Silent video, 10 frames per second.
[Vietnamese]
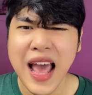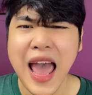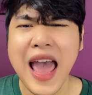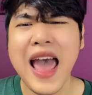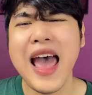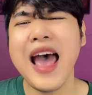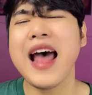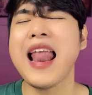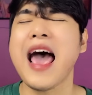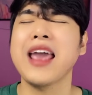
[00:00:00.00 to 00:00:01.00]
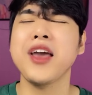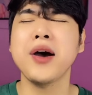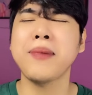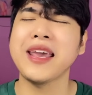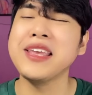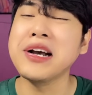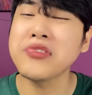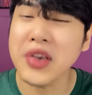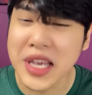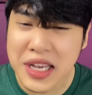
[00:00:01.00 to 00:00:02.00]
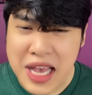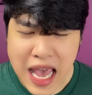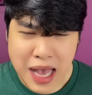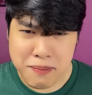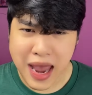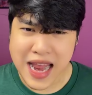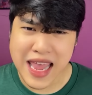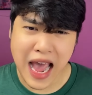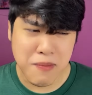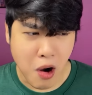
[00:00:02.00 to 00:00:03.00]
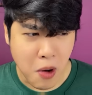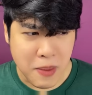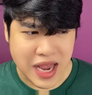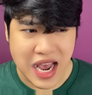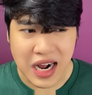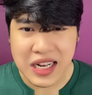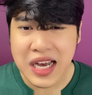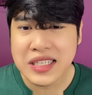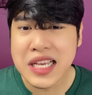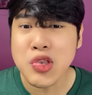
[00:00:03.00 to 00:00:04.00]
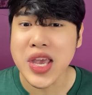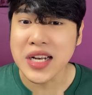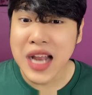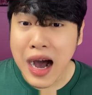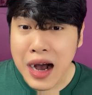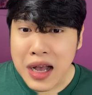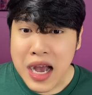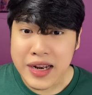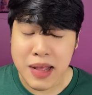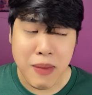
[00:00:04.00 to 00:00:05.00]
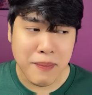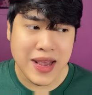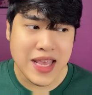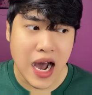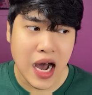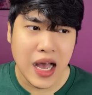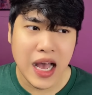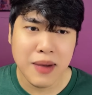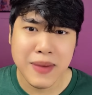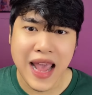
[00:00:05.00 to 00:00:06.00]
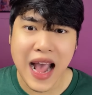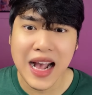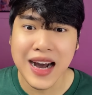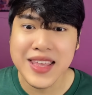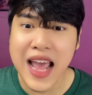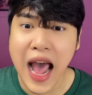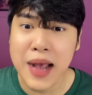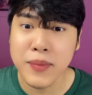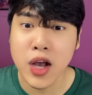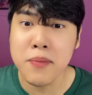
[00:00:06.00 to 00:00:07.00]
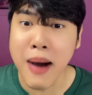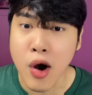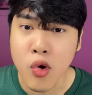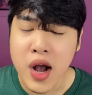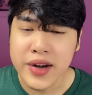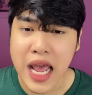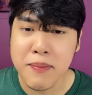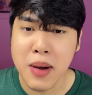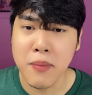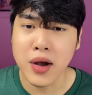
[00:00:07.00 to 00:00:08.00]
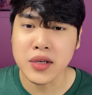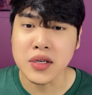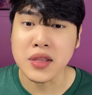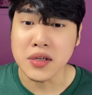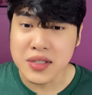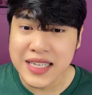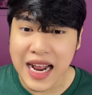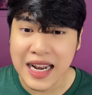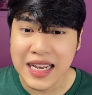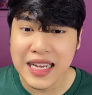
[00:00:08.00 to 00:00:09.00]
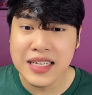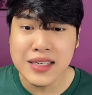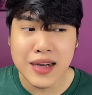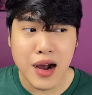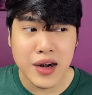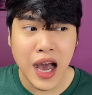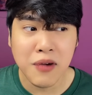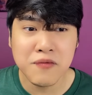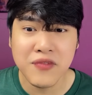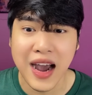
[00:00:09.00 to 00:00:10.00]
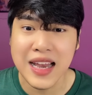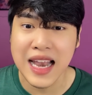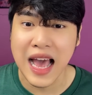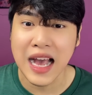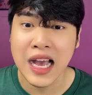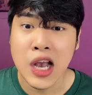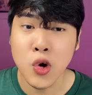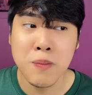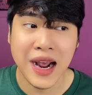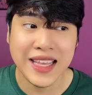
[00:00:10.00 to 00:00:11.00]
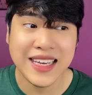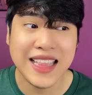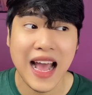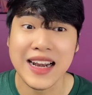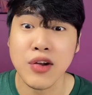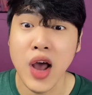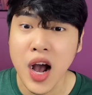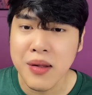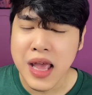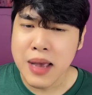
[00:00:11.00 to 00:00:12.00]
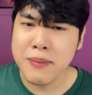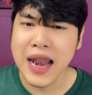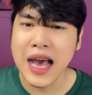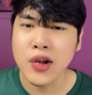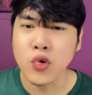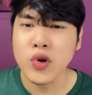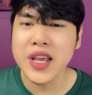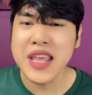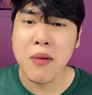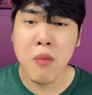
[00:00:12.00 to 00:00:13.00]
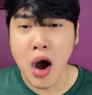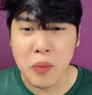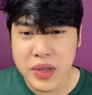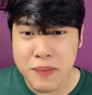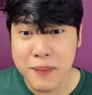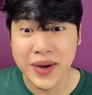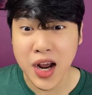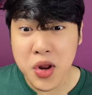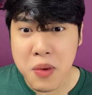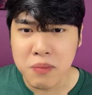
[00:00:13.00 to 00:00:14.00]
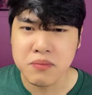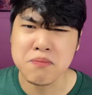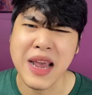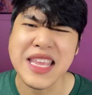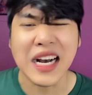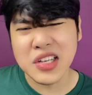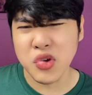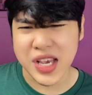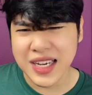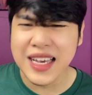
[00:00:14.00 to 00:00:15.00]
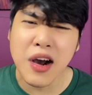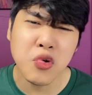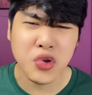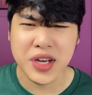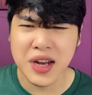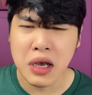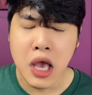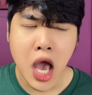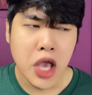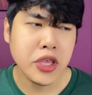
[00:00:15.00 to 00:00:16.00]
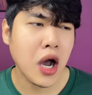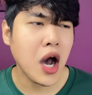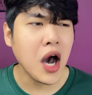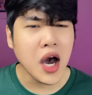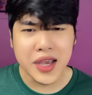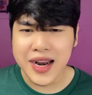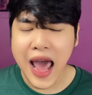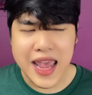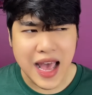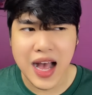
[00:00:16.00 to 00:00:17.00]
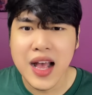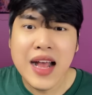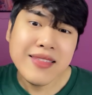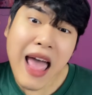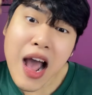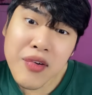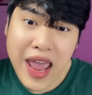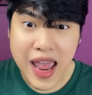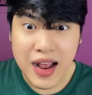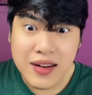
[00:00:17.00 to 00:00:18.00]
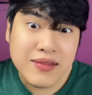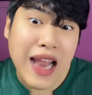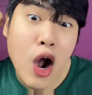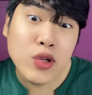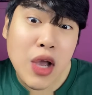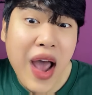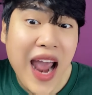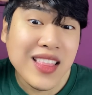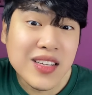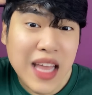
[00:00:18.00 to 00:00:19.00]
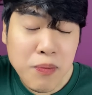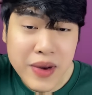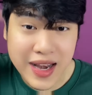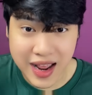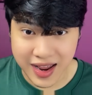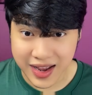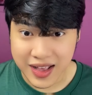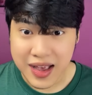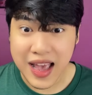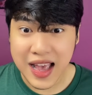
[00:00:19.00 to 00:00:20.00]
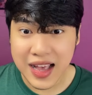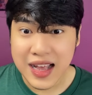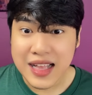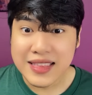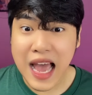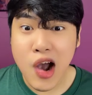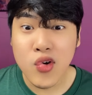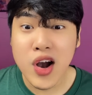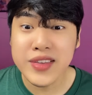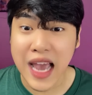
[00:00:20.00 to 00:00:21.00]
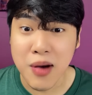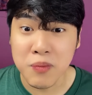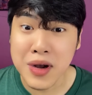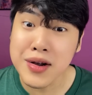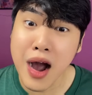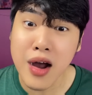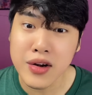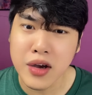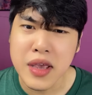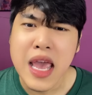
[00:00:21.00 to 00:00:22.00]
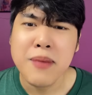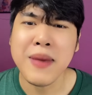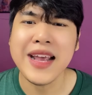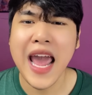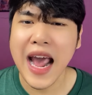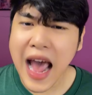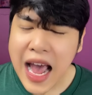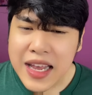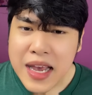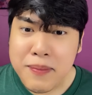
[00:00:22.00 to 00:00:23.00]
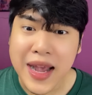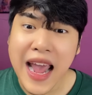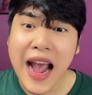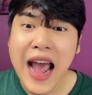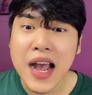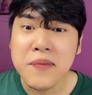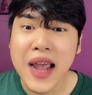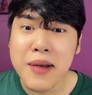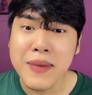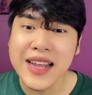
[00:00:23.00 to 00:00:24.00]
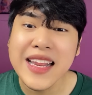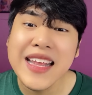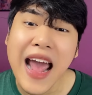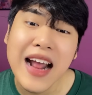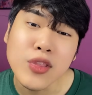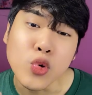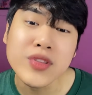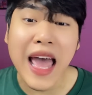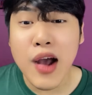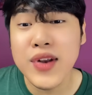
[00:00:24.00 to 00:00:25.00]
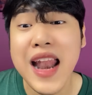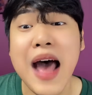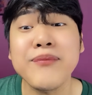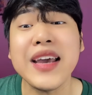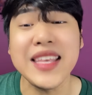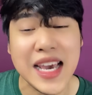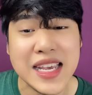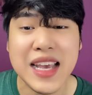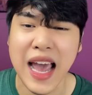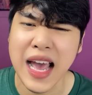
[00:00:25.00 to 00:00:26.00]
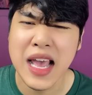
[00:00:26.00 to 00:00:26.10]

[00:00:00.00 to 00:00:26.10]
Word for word: À là do mày dựng chuyện, mày giả bộ mày dựng nên cái chuyện đó để mà bây giờ hả mày ăn ở với ai, mày có bầu để mà mọi người tưởng rằng là cái đứa con đó không phải là của mày với cái thằng nào đó, mà là của cái vong hồn gì mà mày nói, đúng không? Mày dựng chuyện cái câu chuyện đó. Trời ơi, ở đây hả, tao nè, đầu tao 2 túi tóc này nè ha, tao có chồng có con rồi. Mày gạt ai? Mày gạt ai không gạt, mày đi gạt tụi tao để làm cái gì hả?